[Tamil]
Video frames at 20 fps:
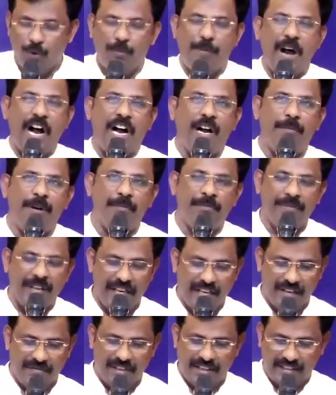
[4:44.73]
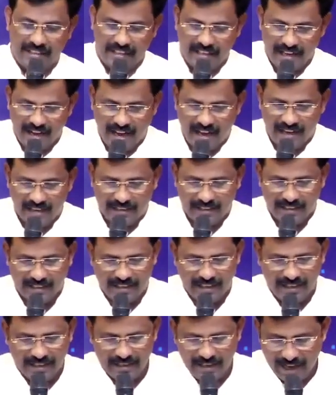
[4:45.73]
உபாகமம் இருபத்தி ஆறு
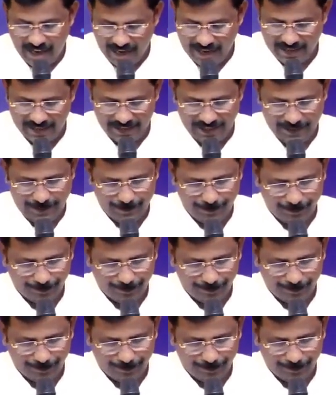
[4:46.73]
ஆறு